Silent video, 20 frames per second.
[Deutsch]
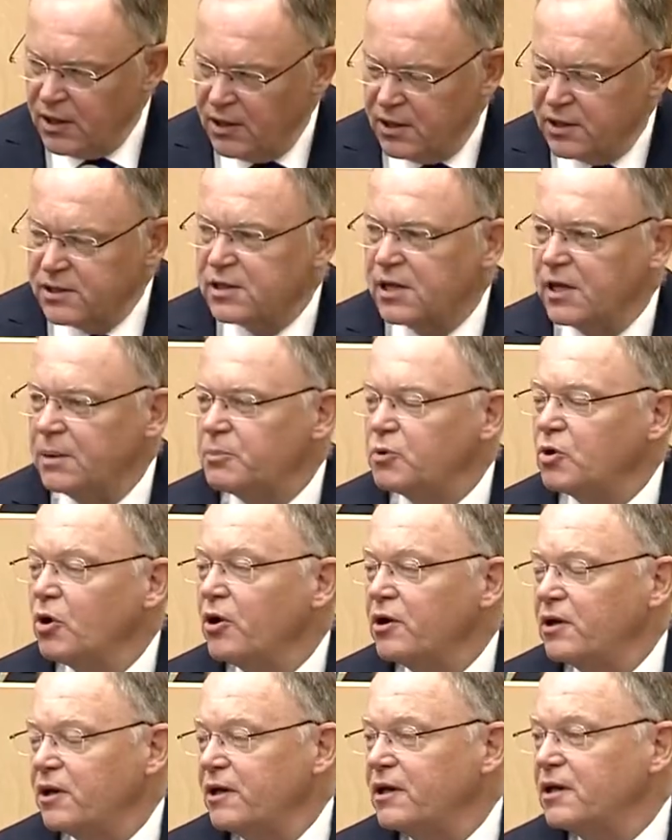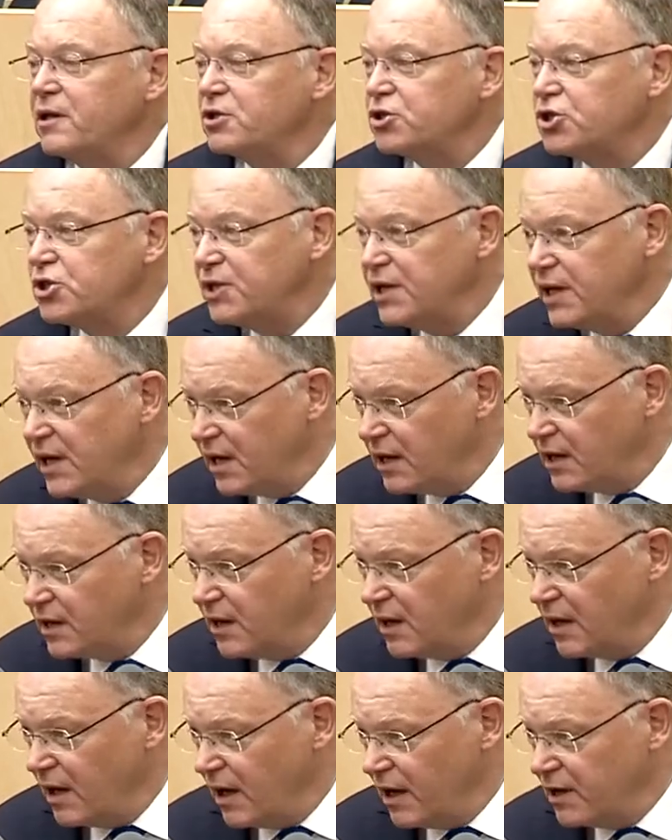Es gibt deutlich
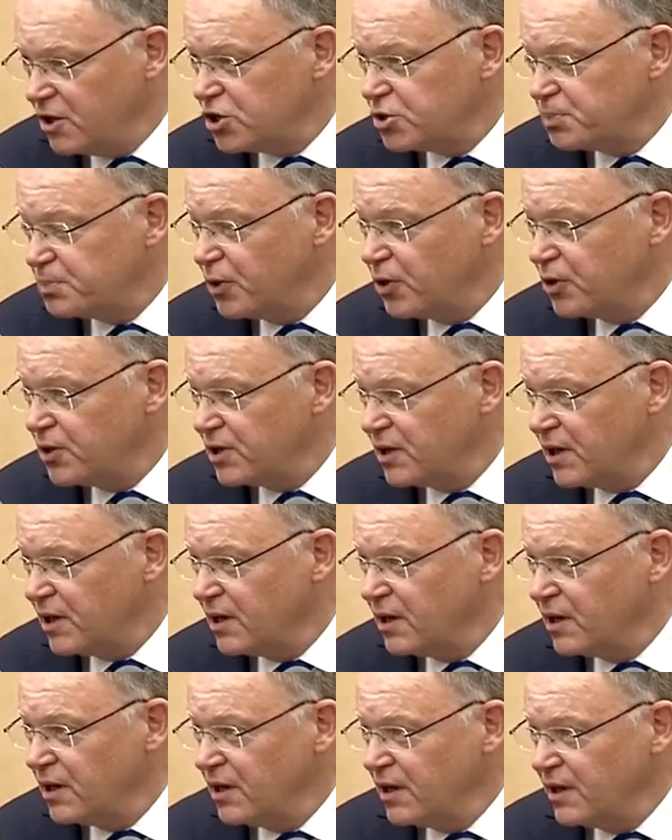gestiegene Ansprüche